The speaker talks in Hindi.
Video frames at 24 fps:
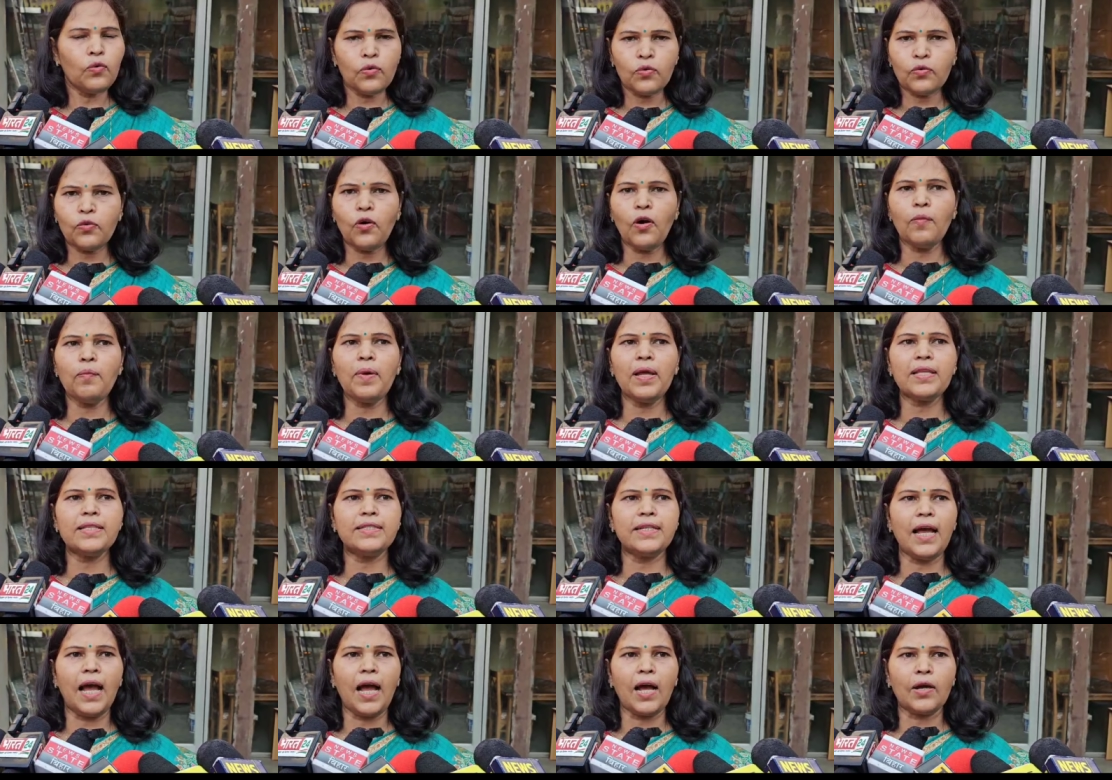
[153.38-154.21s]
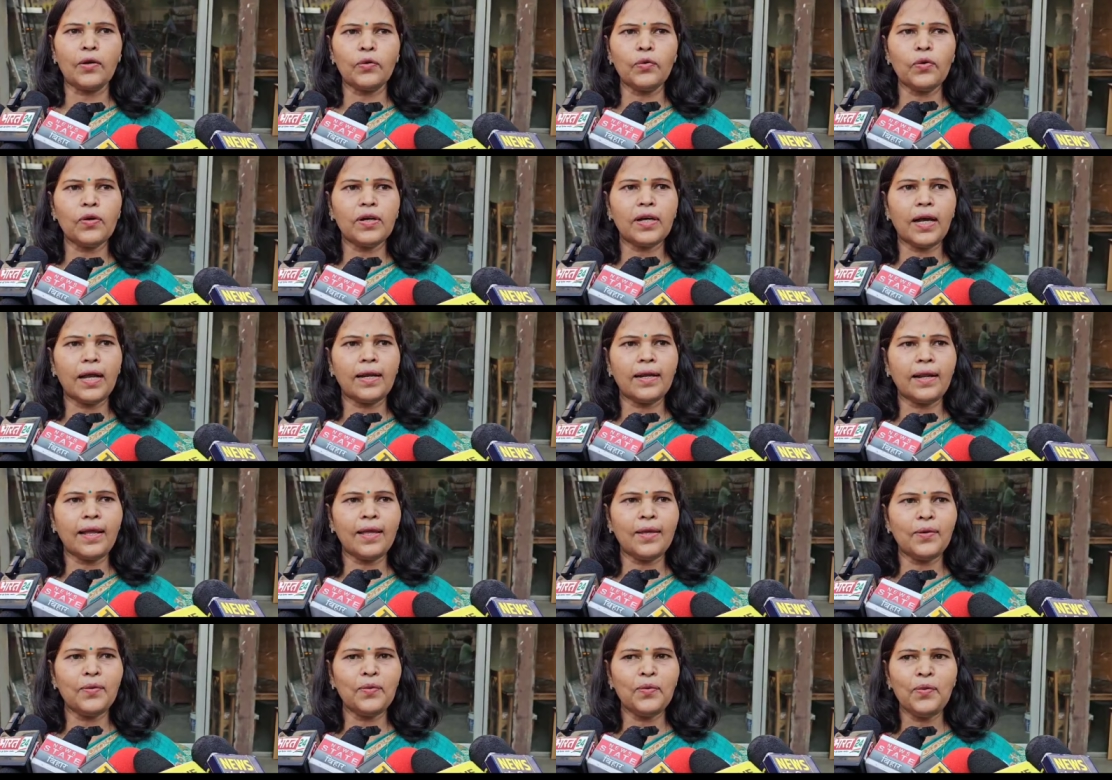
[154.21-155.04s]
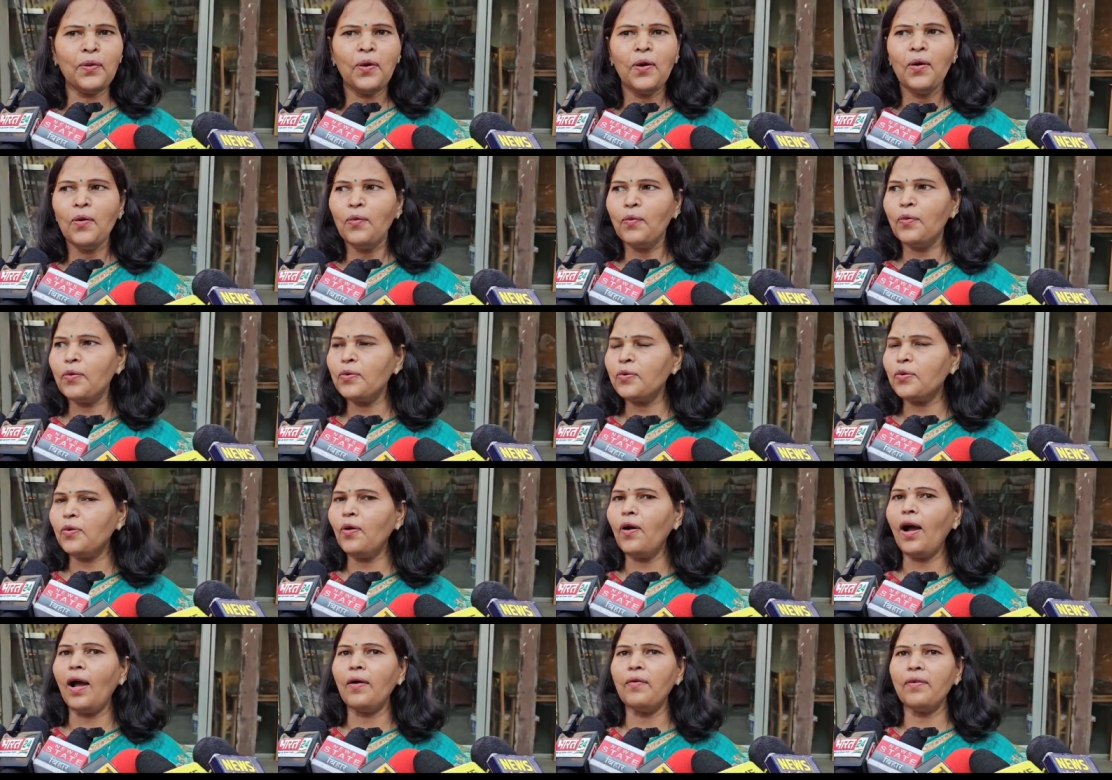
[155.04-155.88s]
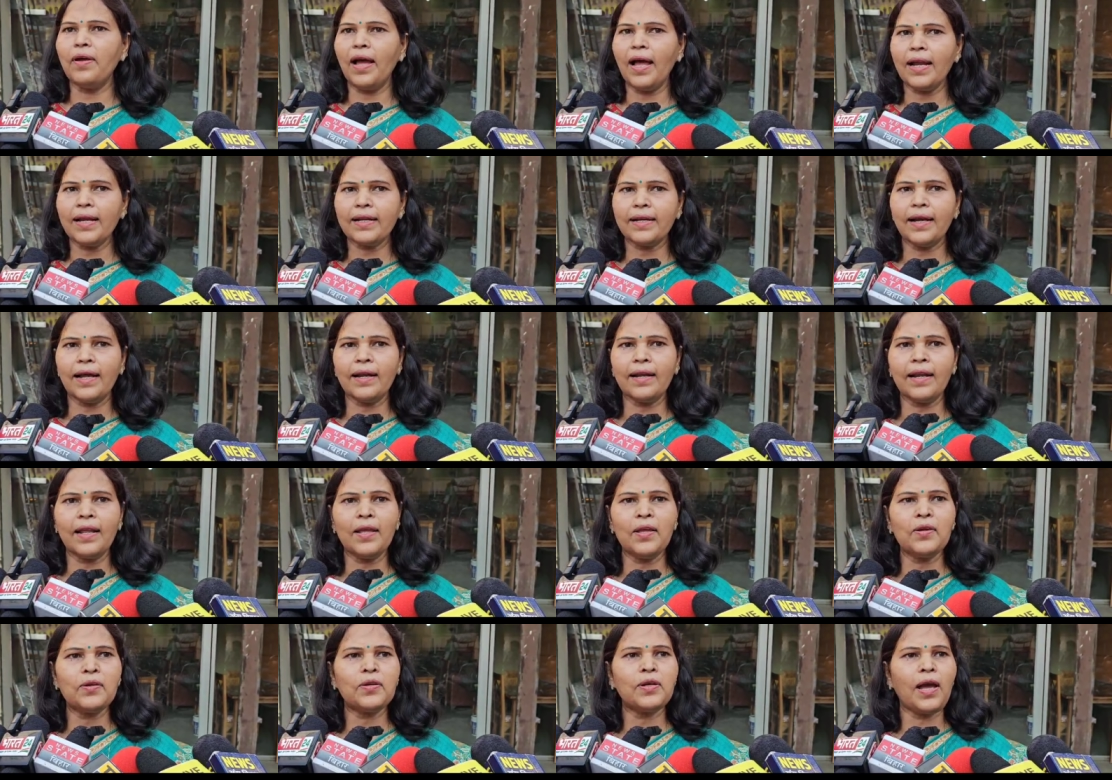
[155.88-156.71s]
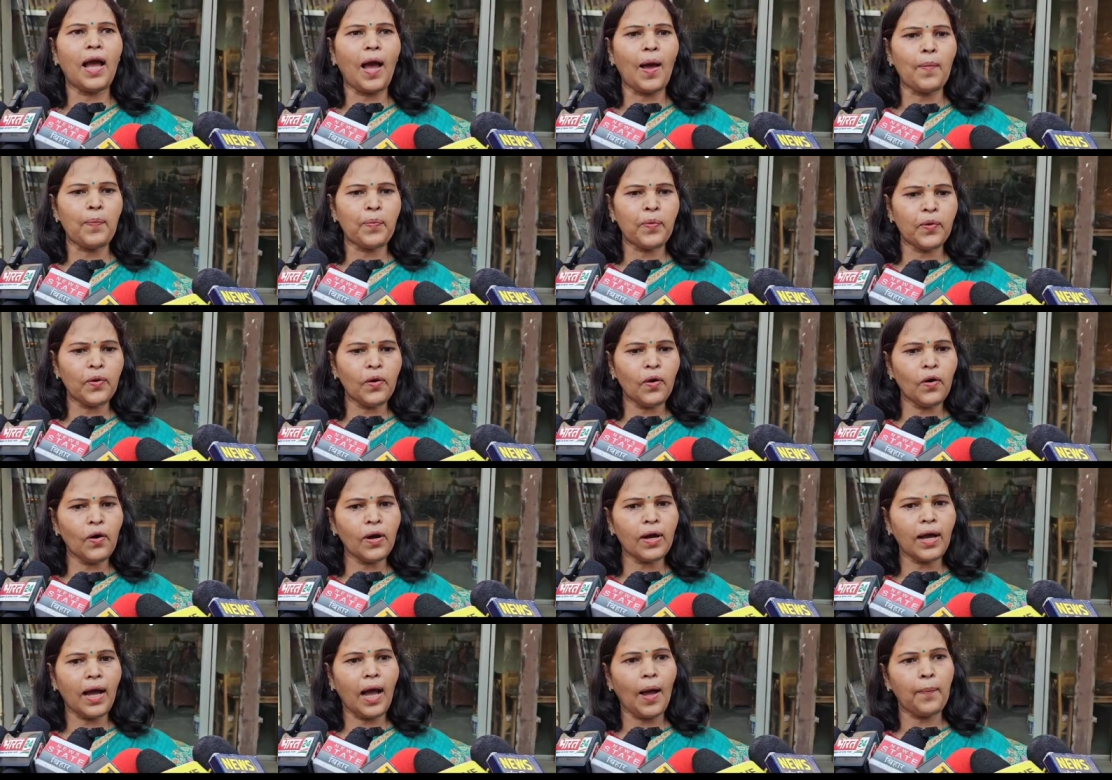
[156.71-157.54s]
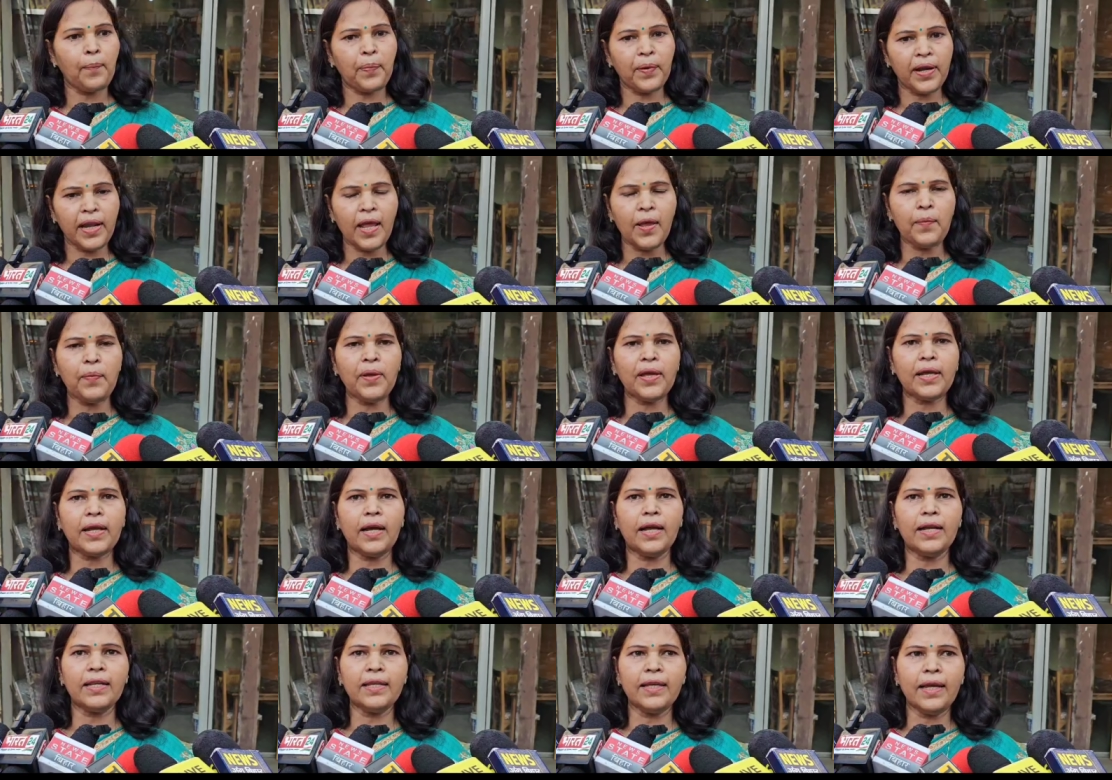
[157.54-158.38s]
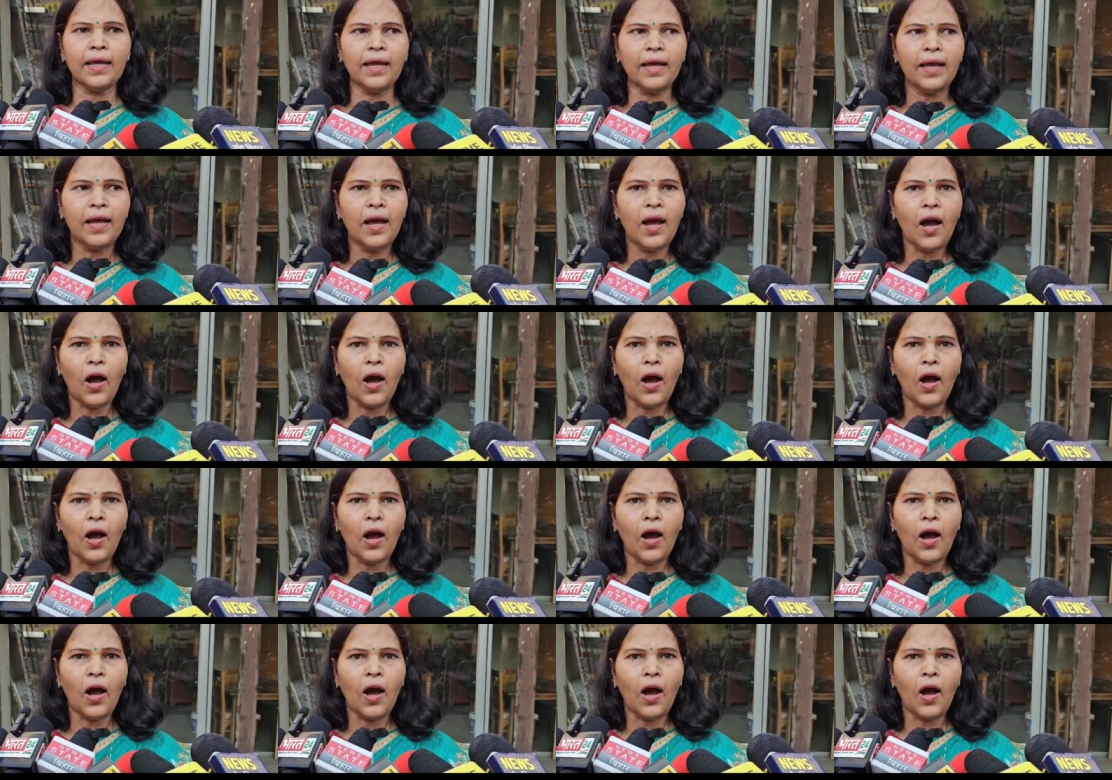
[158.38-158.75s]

उनको मैं जागरूक कर रही हूँ उनको अवेयर कर रही हूँ कि आप लोग अपने भी करिए